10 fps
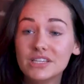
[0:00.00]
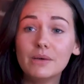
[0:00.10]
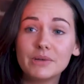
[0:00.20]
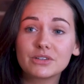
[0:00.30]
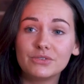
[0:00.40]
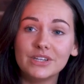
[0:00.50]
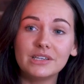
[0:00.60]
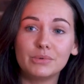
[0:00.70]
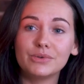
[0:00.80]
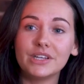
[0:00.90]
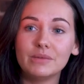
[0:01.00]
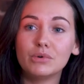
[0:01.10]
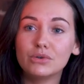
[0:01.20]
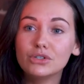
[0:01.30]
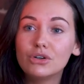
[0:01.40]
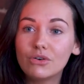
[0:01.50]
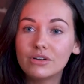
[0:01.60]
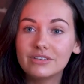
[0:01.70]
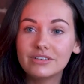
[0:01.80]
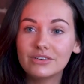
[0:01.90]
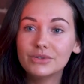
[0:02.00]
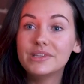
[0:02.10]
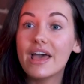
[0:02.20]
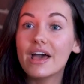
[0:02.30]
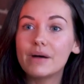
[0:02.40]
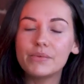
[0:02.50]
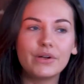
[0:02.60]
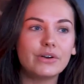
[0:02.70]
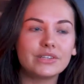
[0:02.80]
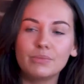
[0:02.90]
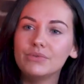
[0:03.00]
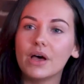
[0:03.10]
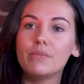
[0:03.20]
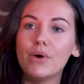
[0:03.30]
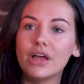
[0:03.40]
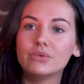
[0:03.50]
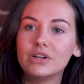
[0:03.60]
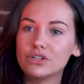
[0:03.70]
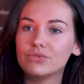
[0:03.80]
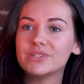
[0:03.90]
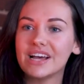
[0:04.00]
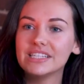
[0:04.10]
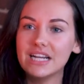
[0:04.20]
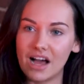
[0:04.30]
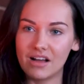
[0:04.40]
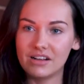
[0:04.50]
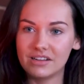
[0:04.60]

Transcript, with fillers: le dire parce qu'en fait, ça peut freiner beaucoup de gens. Le terme, euh, ça peut faire peur et donc les gens vont s'arrêter là.